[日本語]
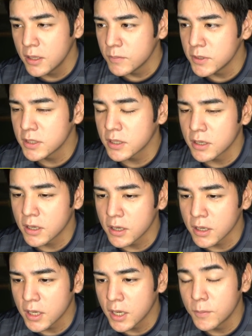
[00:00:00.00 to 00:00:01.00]
みんなか
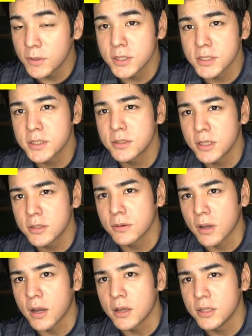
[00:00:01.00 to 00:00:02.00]
ら頑張って痩せてるねと
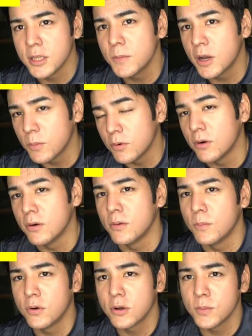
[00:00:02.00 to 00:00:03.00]
か、で、今はも
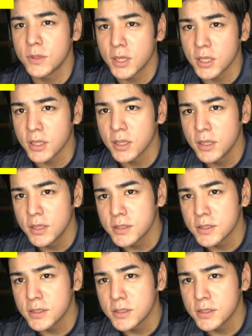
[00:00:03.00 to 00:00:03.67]
う僕みたいに、